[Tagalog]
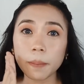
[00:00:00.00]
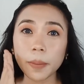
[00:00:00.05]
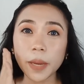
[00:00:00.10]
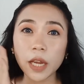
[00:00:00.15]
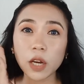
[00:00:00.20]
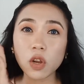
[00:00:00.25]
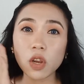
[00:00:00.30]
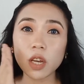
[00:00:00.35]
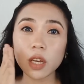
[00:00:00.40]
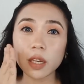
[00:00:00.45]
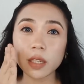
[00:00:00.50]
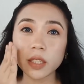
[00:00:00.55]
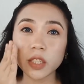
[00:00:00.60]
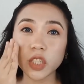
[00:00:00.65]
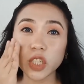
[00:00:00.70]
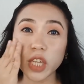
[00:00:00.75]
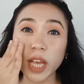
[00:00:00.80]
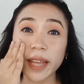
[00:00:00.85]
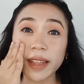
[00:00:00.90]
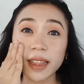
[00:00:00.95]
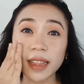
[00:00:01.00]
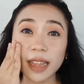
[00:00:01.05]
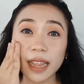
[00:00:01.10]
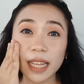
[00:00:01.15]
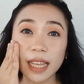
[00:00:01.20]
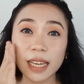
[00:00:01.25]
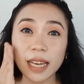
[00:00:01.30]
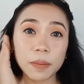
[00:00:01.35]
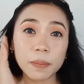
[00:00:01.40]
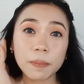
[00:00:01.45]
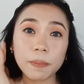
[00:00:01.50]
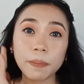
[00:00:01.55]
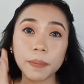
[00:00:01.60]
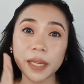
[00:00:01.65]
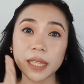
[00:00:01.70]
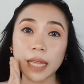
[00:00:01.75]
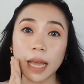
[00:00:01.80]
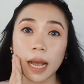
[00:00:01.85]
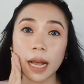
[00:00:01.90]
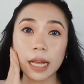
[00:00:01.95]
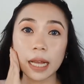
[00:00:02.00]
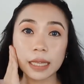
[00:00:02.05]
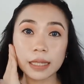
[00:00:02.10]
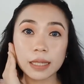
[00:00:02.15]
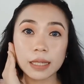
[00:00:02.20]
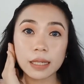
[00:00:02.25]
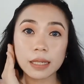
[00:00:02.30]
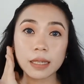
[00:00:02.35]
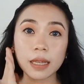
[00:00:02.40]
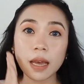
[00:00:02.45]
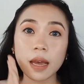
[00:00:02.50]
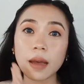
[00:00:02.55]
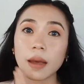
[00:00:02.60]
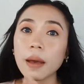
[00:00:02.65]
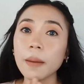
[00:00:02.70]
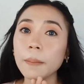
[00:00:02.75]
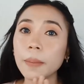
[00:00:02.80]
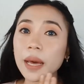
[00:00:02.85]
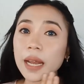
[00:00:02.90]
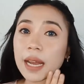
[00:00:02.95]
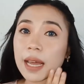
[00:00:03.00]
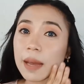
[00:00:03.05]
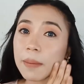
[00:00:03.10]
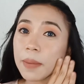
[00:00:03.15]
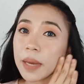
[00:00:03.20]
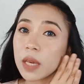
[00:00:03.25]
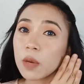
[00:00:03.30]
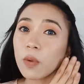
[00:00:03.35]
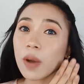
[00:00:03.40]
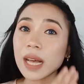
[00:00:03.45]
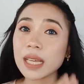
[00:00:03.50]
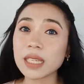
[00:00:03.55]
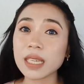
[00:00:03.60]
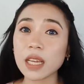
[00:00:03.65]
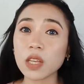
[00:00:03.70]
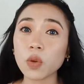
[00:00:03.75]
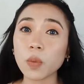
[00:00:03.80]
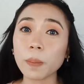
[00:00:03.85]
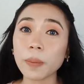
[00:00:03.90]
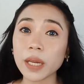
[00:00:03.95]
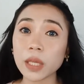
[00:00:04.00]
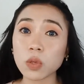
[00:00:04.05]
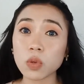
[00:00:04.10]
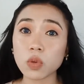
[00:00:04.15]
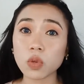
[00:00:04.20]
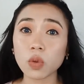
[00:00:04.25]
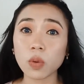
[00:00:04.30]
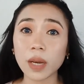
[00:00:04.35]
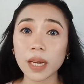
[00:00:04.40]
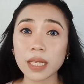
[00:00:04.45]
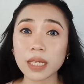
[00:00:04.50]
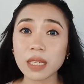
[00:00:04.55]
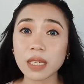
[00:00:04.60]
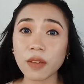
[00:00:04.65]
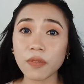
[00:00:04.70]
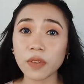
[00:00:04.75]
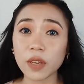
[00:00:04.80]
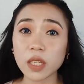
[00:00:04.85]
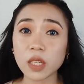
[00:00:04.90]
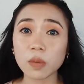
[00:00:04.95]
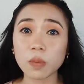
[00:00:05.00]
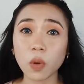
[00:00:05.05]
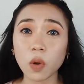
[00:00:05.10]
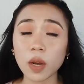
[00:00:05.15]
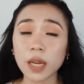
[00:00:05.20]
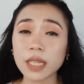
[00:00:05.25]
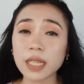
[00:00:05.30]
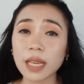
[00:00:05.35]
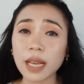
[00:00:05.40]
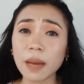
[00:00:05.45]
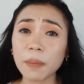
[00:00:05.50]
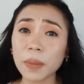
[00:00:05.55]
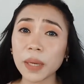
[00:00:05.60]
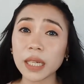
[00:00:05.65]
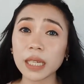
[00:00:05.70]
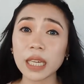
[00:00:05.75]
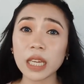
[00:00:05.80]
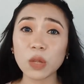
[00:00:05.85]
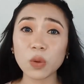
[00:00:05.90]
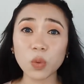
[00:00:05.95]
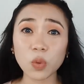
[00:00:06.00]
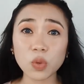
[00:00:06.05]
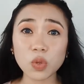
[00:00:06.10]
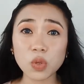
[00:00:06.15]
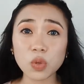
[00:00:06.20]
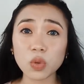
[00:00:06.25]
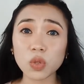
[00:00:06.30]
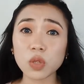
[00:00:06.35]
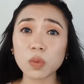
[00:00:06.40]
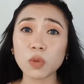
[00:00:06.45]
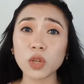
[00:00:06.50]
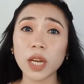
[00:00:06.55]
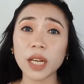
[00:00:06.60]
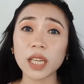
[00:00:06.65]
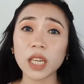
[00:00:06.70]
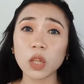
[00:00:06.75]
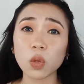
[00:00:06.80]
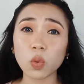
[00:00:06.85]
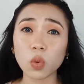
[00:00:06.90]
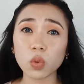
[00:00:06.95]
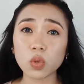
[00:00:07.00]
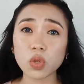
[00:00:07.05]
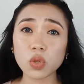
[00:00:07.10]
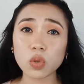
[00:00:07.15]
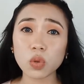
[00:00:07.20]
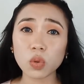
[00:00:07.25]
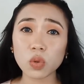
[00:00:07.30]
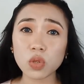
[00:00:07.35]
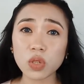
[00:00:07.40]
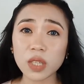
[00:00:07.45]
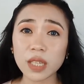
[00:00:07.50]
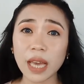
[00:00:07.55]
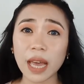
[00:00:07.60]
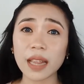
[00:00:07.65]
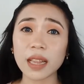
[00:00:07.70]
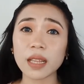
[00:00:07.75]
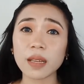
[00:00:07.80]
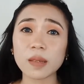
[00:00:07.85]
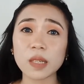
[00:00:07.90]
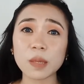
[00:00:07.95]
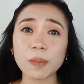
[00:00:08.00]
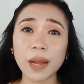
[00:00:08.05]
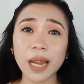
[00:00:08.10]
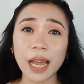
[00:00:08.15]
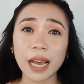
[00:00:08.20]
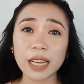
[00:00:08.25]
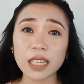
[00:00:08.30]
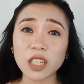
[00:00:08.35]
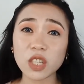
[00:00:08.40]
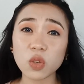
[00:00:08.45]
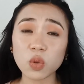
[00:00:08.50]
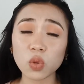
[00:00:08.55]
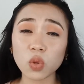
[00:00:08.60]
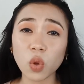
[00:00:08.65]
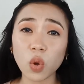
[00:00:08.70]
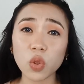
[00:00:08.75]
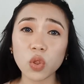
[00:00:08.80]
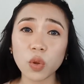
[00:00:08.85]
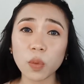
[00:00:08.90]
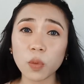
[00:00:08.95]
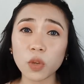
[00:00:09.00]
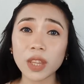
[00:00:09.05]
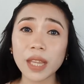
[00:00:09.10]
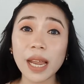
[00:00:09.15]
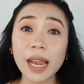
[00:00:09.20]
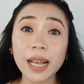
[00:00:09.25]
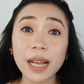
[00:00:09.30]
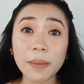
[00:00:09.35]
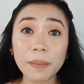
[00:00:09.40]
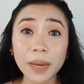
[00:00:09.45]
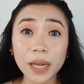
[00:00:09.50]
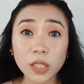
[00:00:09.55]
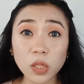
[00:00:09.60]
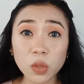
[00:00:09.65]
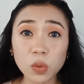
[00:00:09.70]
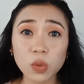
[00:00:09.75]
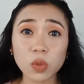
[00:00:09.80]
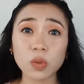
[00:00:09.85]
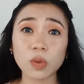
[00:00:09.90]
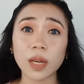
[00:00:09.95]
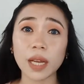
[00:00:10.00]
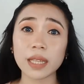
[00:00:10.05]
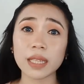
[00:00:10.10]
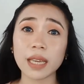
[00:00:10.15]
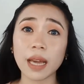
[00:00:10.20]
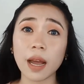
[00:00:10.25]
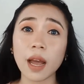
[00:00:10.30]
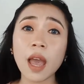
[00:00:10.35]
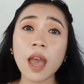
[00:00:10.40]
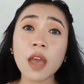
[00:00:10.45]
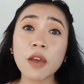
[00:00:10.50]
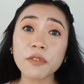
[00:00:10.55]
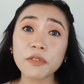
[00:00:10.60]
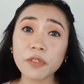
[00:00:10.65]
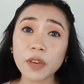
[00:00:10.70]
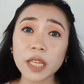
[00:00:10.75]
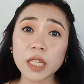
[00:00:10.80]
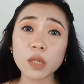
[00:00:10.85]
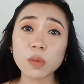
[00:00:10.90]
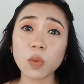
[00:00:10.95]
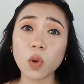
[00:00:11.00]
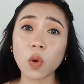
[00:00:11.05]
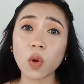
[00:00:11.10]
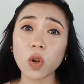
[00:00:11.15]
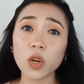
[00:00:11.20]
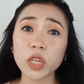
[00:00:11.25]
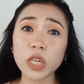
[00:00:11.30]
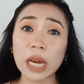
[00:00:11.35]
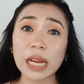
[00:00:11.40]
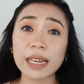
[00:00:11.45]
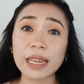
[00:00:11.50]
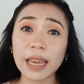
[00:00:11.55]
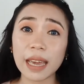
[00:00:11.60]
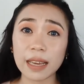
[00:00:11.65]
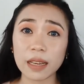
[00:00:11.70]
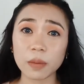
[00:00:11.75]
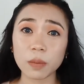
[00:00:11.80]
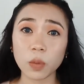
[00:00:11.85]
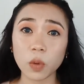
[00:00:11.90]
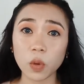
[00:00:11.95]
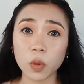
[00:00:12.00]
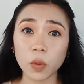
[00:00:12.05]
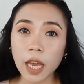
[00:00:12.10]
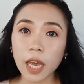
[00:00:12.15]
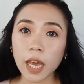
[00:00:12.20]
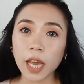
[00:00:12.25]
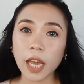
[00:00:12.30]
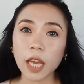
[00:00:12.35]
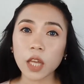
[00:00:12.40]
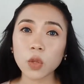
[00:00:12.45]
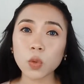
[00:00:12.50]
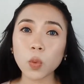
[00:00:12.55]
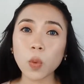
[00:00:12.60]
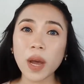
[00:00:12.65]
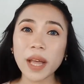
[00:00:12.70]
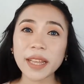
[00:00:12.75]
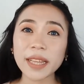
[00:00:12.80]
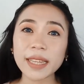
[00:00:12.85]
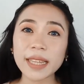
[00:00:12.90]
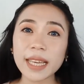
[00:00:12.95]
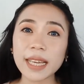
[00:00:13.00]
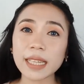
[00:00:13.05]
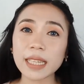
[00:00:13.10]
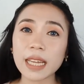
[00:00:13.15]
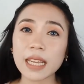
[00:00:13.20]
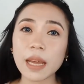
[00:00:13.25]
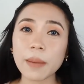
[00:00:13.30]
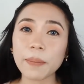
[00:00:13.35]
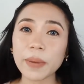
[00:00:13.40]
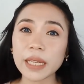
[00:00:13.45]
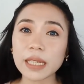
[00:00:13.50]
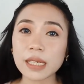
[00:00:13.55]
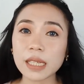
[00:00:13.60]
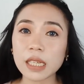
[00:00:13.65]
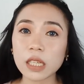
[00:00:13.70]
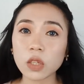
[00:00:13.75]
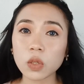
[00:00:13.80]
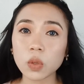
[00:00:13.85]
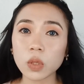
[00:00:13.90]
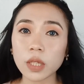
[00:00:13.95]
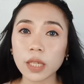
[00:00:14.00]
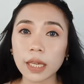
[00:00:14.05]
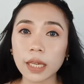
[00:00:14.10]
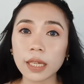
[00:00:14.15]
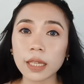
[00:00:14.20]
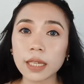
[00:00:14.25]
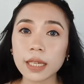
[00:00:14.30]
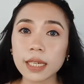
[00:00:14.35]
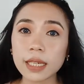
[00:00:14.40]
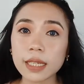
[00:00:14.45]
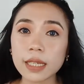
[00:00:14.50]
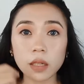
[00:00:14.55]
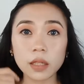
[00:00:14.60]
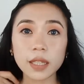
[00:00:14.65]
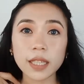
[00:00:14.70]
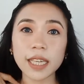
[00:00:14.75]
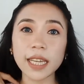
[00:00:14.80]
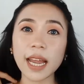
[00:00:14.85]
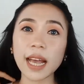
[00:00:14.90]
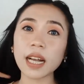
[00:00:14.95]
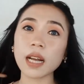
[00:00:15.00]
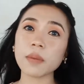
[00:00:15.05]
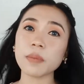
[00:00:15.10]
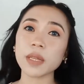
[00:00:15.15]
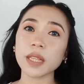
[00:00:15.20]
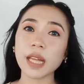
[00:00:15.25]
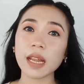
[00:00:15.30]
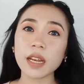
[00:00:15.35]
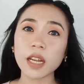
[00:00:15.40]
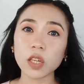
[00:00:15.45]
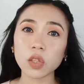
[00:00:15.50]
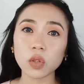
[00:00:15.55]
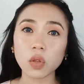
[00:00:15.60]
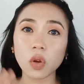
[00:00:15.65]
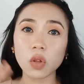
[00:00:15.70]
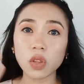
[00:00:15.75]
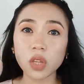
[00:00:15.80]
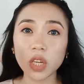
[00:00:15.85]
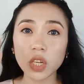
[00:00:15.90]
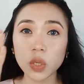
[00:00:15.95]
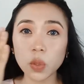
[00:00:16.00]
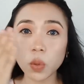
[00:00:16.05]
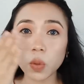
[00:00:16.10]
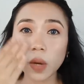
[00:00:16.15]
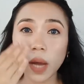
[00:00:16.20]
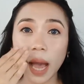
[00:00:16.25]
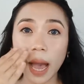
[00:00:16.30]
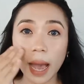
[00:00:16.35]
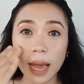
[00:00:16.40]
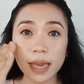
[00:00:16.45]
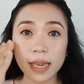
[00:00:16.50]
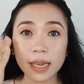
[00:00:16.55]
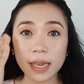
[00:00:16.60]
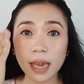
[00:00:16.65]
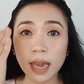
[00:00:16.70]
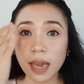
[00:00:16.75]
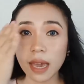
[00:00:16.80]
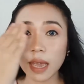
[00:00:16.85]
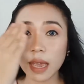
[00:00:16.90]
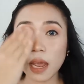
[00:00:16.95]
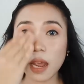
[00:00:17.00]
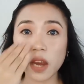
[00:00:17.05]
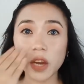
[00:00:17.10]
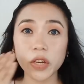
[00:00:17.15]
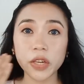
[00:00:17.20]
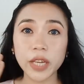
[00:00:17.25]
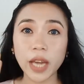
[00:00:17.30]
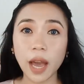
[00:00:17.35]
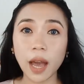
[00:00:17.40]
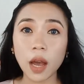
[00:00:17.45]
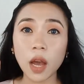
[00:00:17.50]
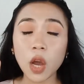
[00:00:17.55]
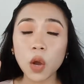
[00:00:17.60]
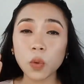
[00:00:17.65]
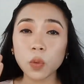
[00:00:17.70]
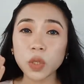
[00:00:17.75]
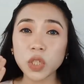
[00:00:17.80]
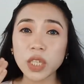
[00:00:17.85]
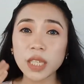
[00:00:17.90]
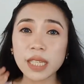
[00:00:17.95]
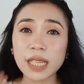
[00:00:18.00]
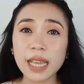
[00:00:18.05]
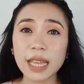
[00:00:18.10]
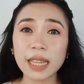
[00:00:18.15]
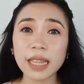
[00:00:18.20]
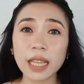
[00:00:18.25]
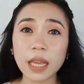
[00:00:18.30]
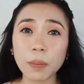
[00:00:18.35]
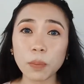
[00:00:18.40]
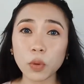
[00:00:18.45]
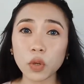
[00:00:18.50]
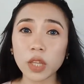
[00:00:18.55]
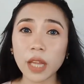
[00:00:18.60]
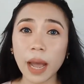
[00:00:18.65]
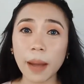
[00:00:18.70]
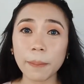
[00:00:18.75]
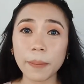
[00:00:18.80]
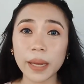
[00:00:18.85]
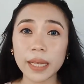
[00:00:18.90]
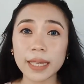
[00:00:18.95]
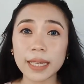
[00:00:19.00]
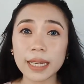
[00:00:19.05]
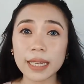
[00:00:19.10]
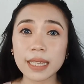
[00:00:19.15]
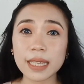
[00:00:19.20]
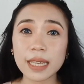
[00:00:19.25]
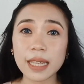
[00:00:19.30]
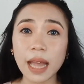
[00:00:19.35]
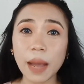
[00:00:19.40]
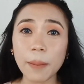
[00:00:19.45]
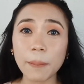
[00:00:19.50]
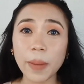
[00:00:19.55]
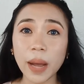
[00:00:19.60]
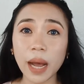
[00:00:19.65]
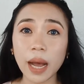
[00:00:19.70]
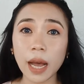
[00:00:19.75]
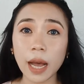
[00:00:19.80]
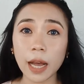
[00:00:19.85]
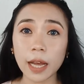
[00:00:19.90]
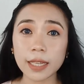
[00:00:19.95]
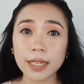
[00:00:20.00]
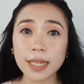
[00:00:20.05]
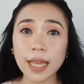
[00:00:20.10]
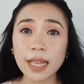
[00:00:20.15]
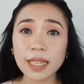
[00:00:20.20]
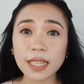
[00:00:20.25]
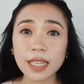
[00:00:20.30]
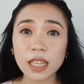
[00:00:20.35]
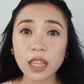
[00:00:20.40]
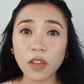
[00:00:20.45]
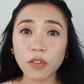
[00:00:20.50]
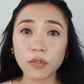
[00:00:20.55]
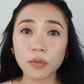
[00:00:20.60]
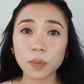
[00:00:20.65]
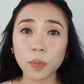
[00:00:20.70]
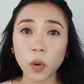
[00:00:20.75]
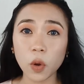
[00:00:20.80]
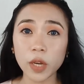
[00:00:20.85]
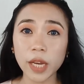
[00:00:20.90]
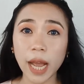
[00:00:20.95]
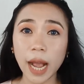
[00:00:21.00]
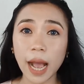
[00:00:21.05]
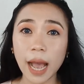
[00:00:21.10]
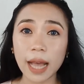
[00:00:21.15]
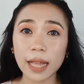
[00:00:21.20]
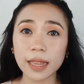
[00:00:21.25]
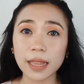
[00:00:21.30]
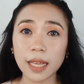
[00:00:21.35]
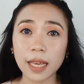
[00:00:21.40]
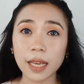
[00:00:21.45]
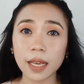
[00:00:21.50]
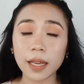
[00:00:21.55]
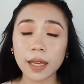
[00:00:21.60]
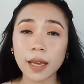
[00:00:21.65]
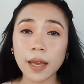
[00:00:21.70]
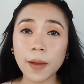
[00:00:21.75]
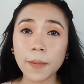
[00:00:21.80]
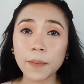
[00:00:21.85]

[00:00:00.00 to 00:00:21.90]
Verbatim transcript: pero gently lock pataas. Para maiwasan yung pagsusugat sa face mo. Kasi kapag kinukuskus mo ng kinukuskus yan, tapos malakas yung toner mo, talaga magsusugat yung face mo or yung leeg mo. And one thing na napansin ko din is ginagamitan ng toner yung eye area which is hindi po dapat kasi napaka-sensitive po ng ating